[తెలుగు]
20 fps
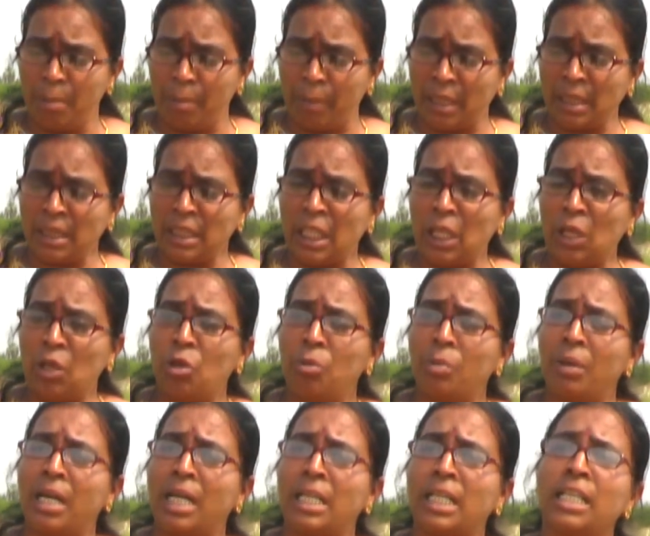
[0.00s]
మందిలో
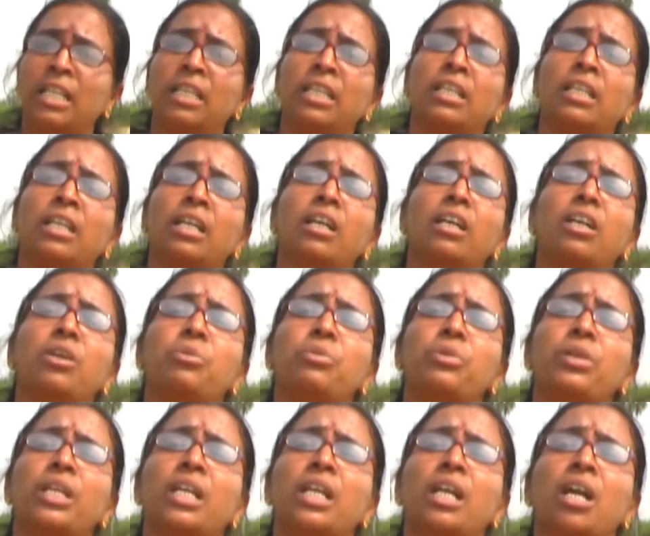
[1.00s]
మాయన్న
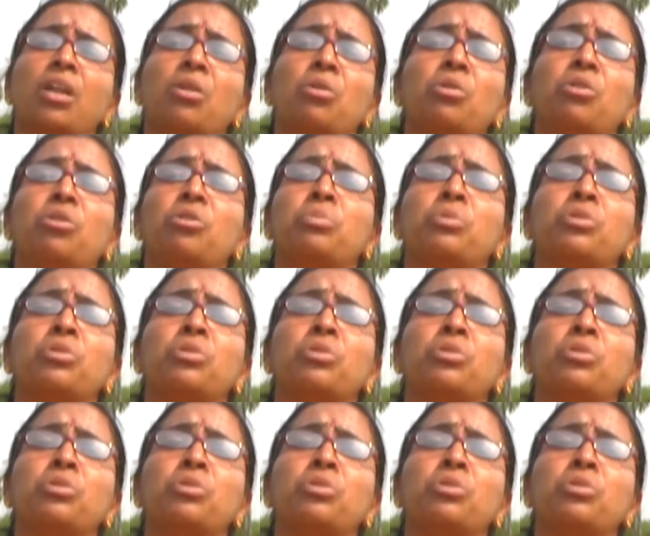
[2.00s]
ఉయ్యాలో